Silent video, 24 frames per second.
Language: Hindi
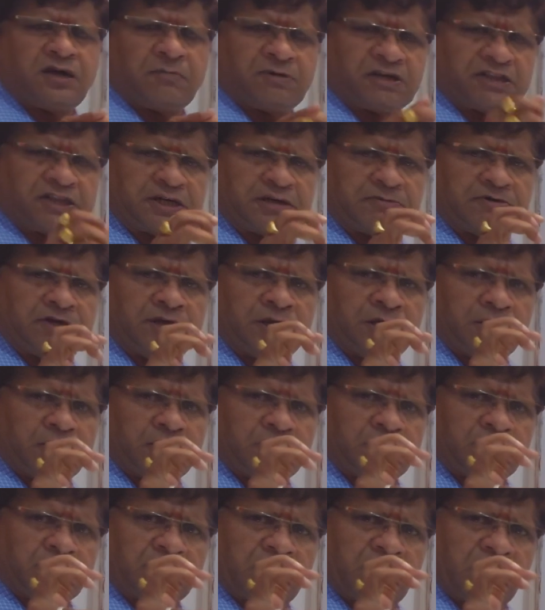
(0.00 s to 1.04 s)
मतलब
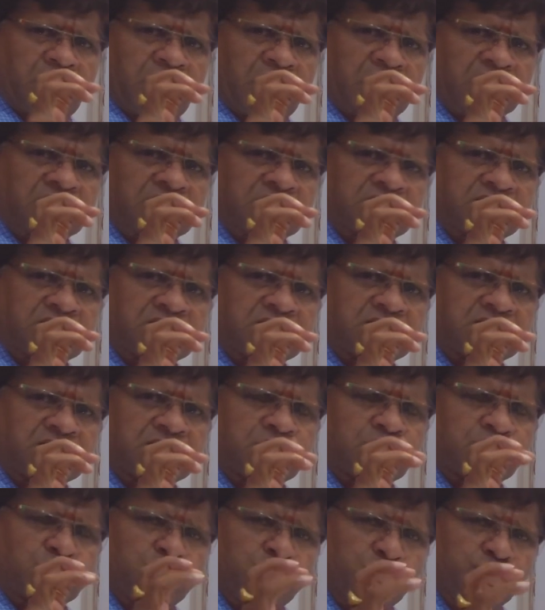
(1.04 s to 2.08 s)
विकास
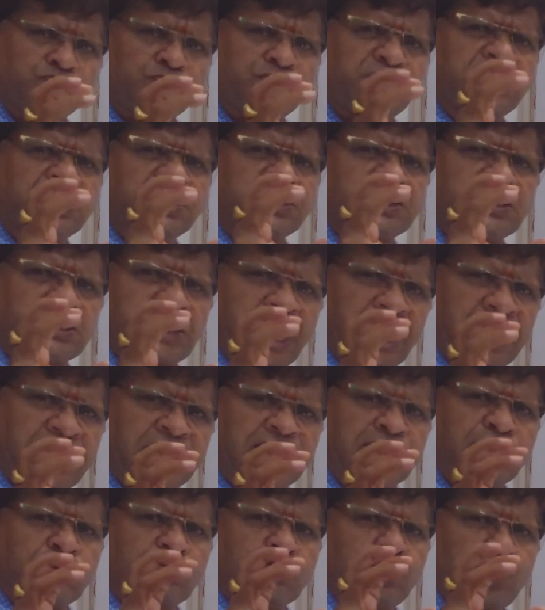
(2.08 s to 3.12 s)
रूपी
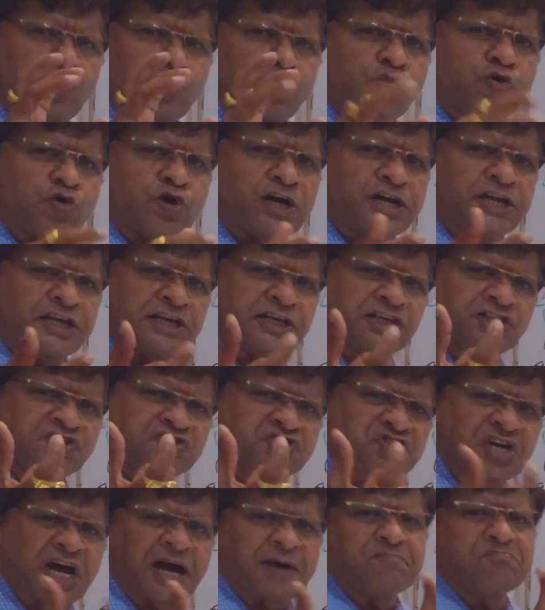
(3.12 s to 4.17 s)
ताले को खोलने की
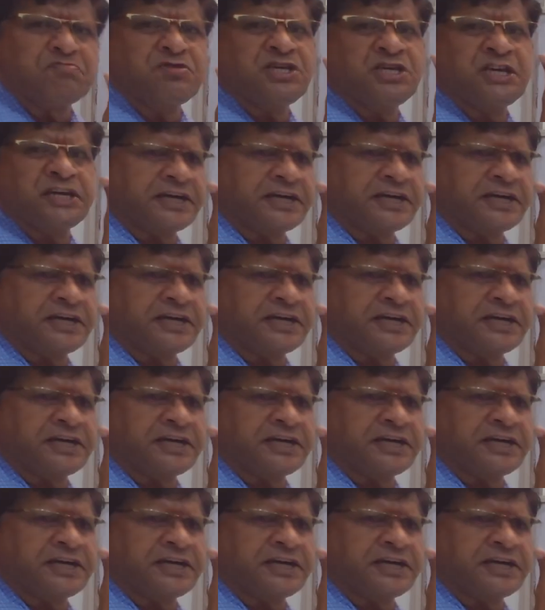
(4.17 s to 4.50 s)
चाबी